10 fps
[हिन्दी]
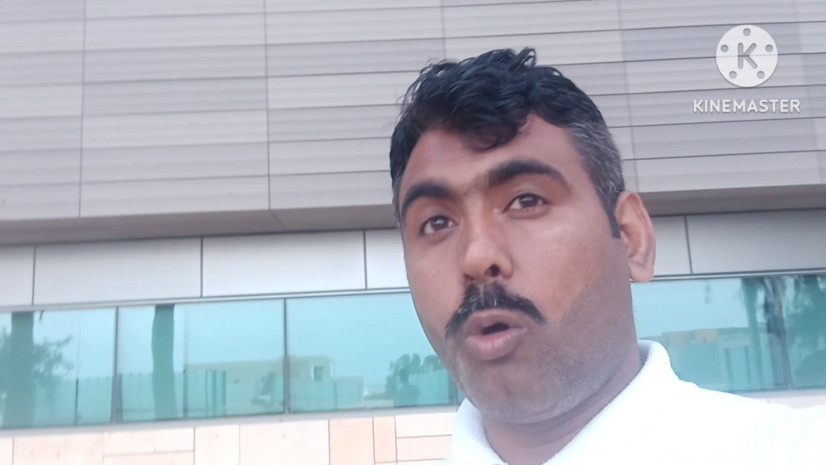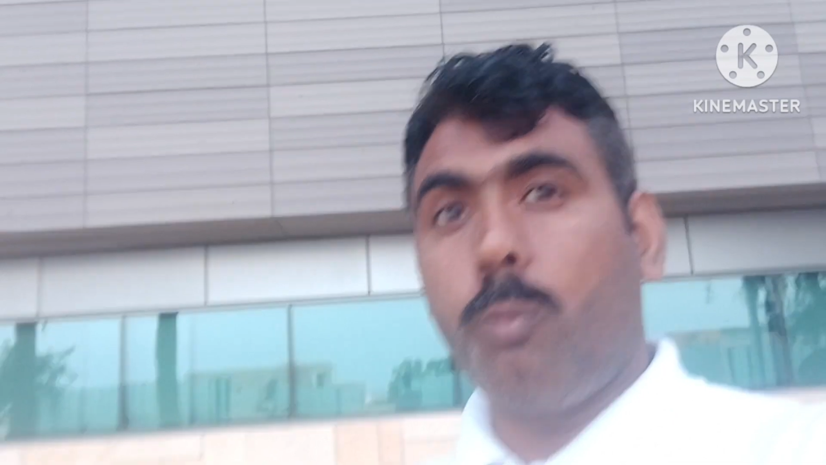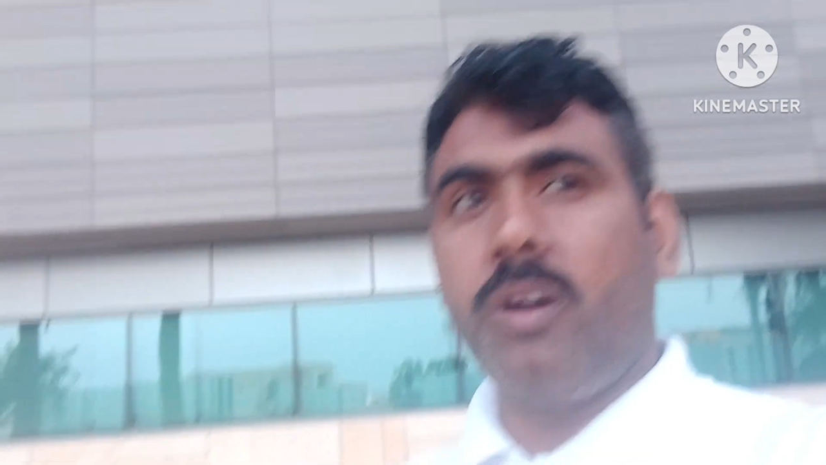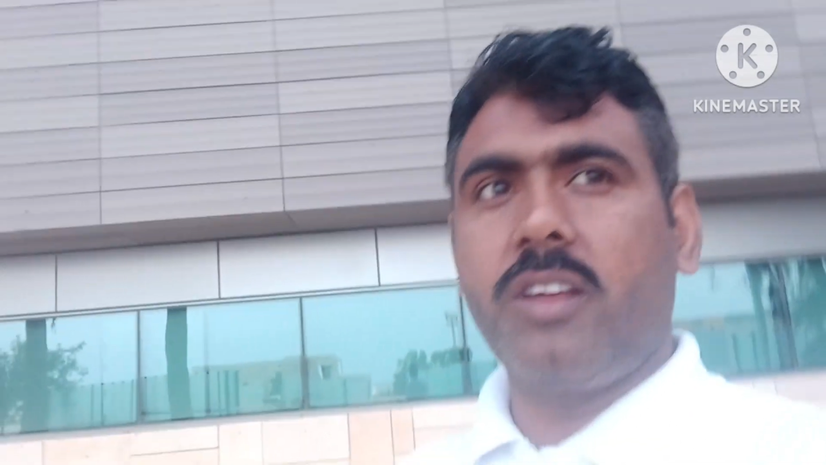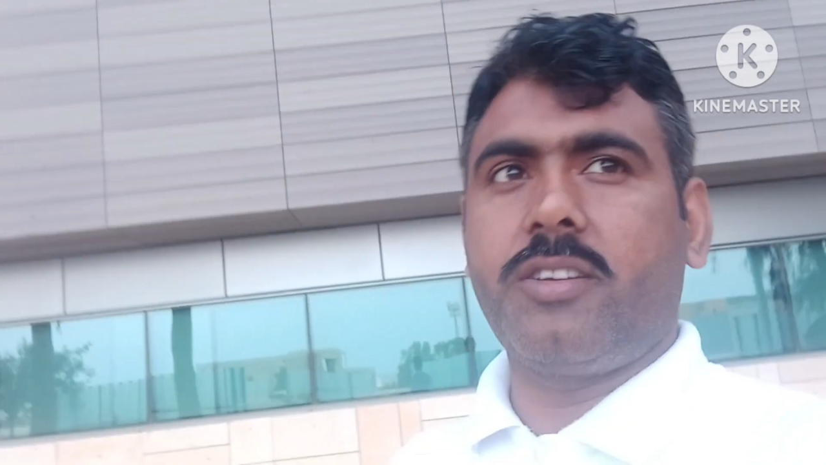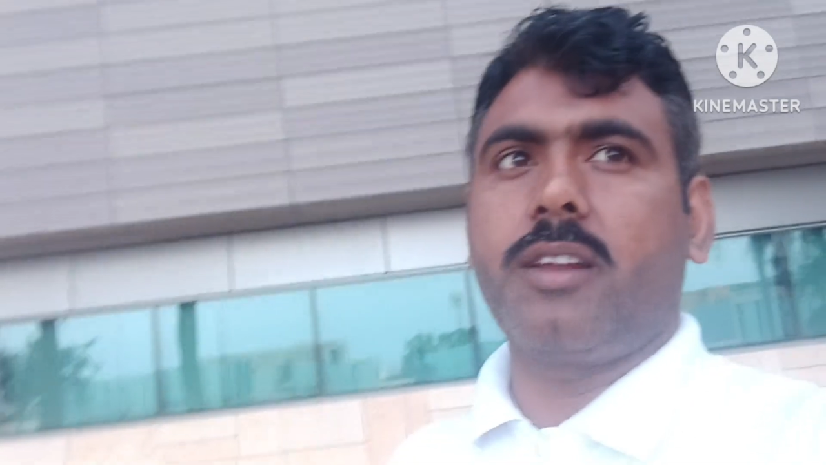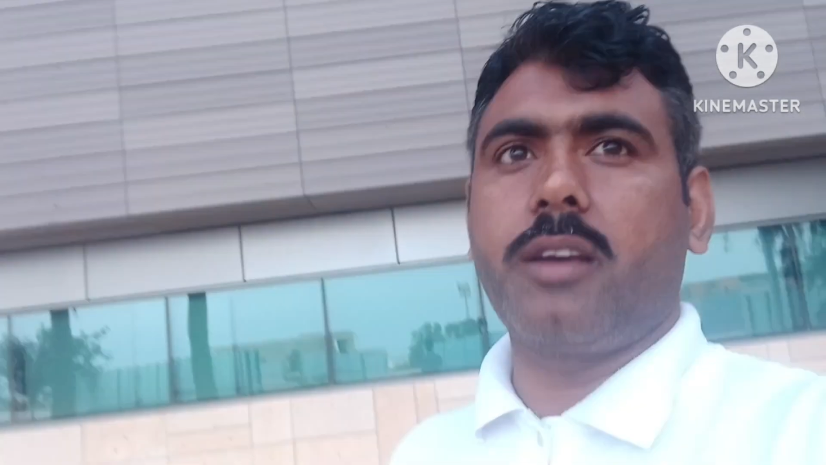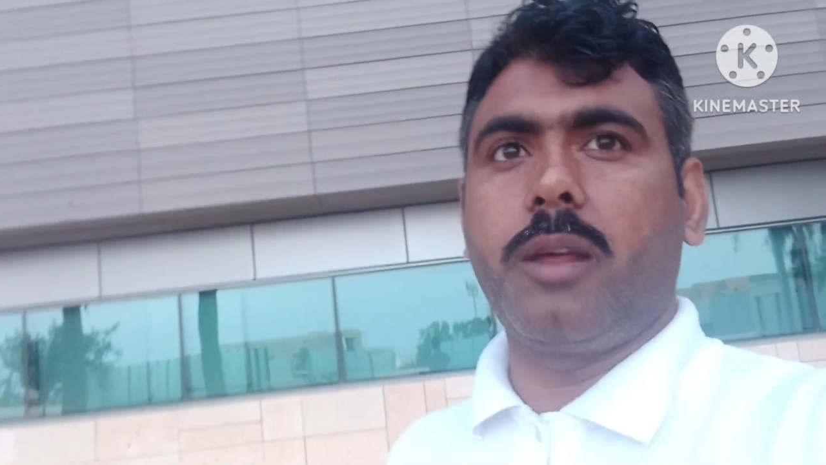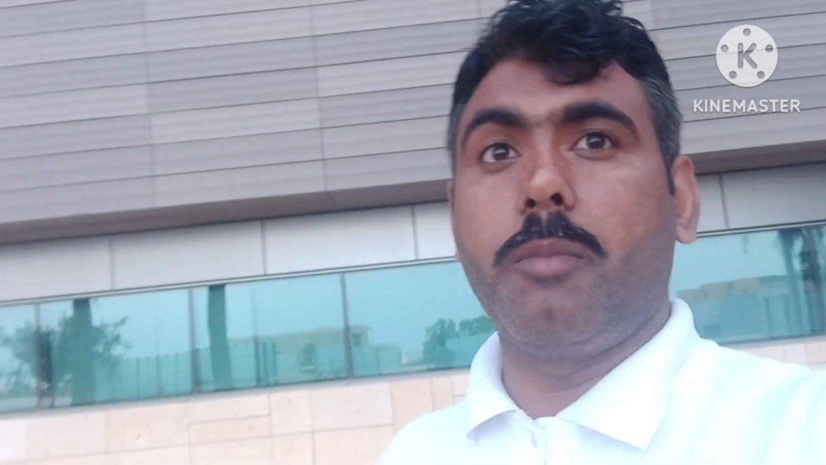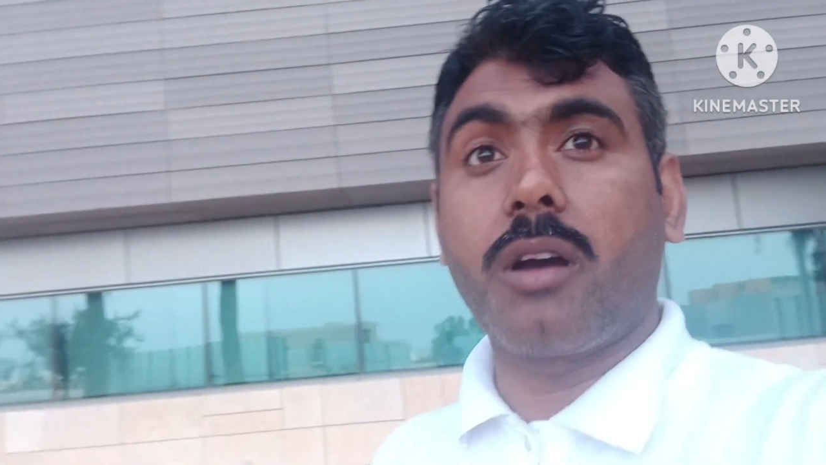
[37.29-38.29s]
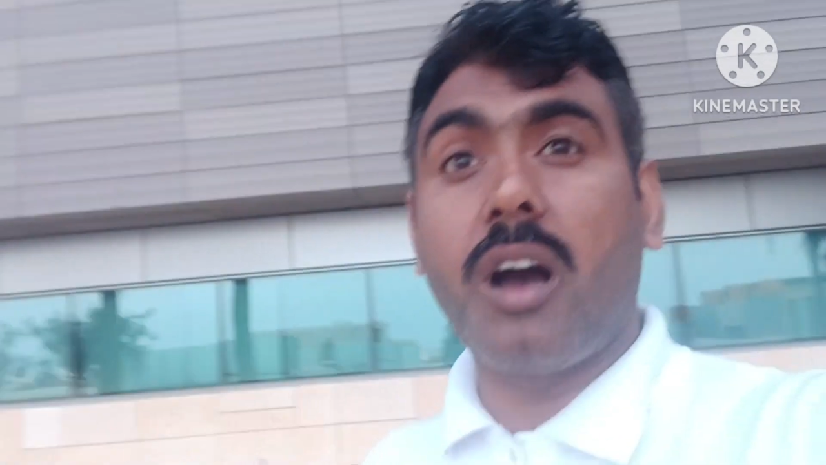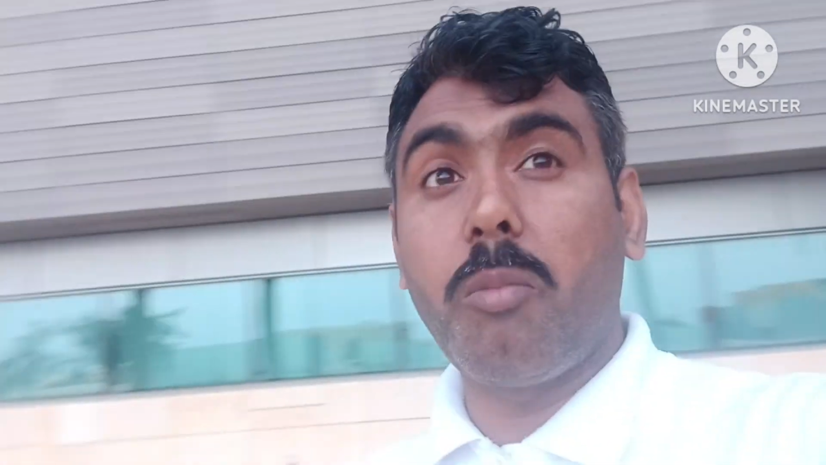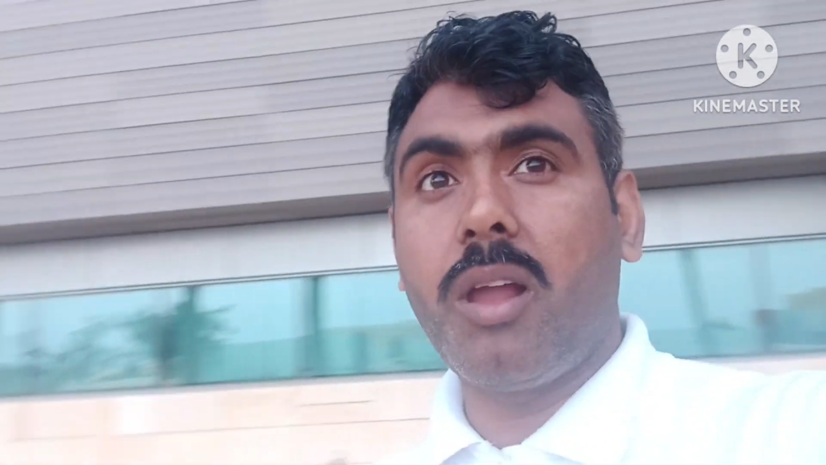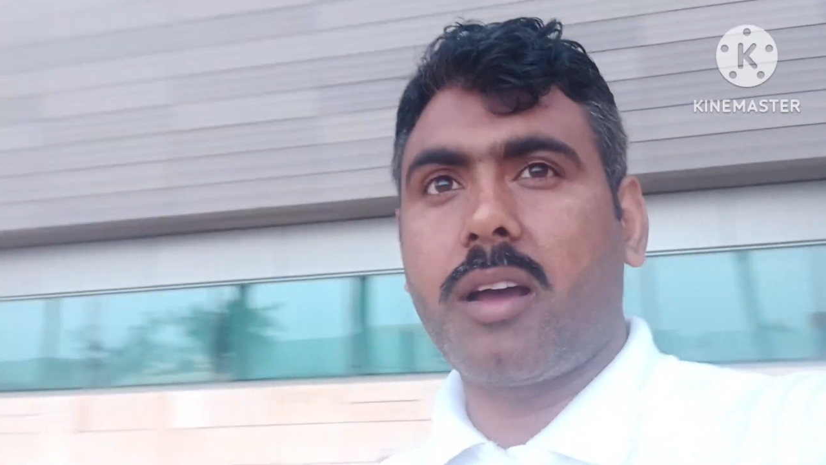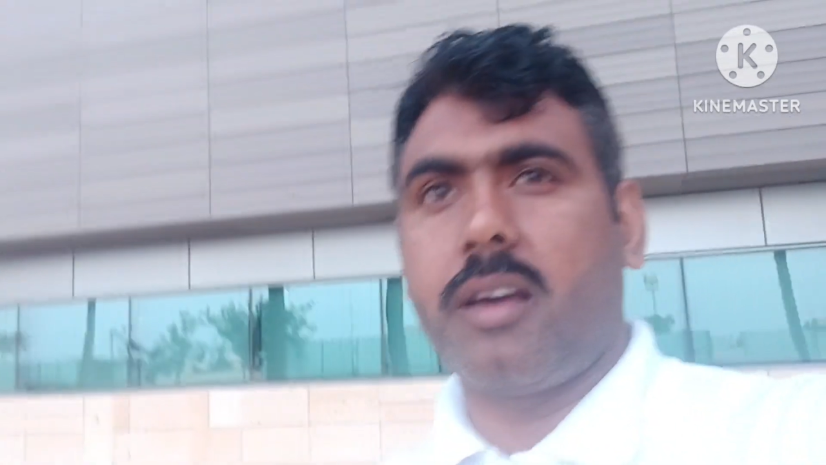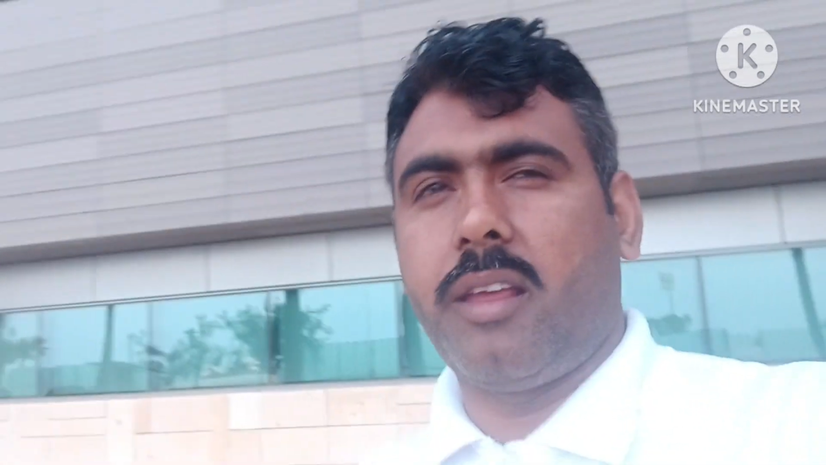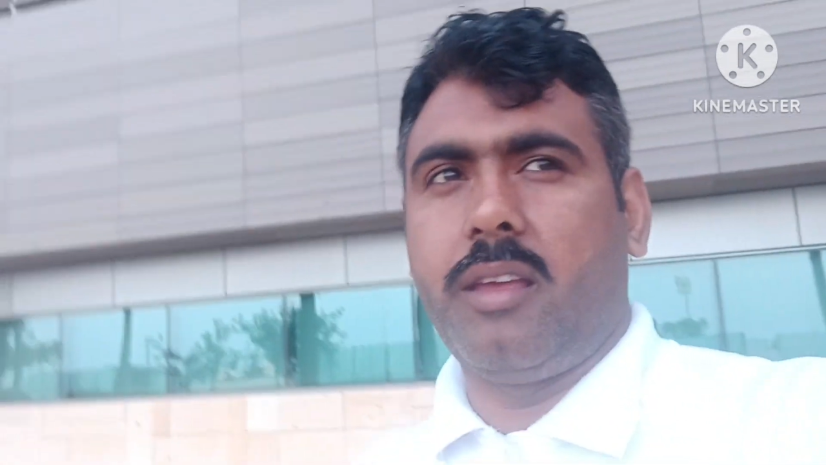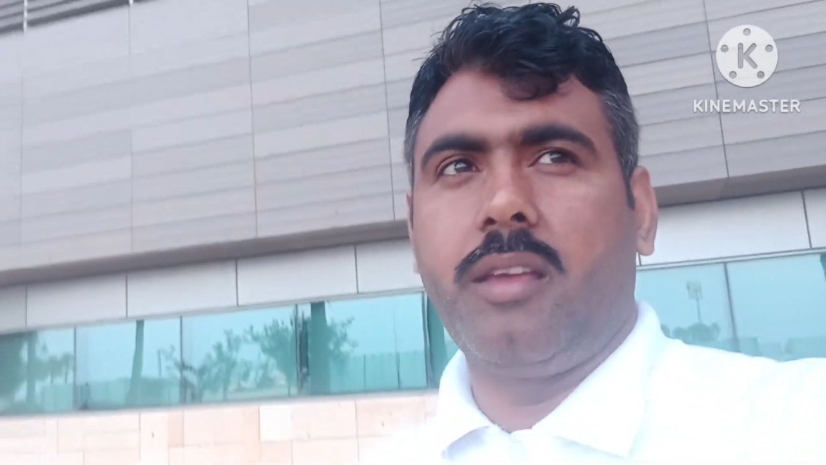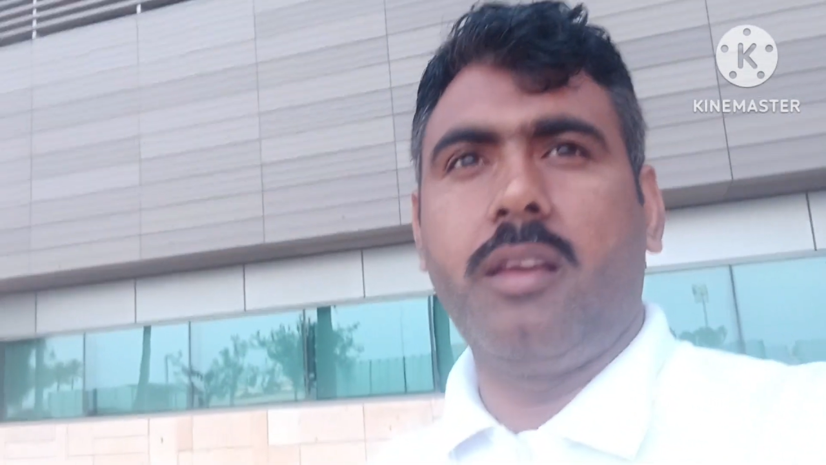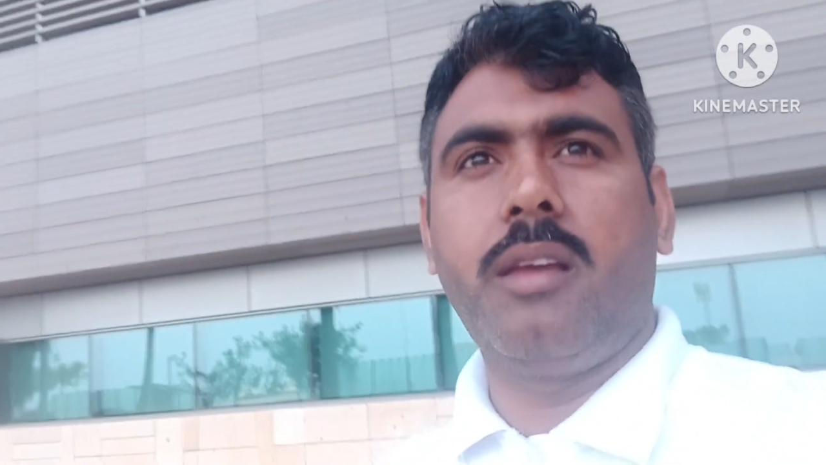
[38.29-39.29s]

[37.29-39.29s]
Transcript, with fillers: कंपटीशन करें मुकाबला करें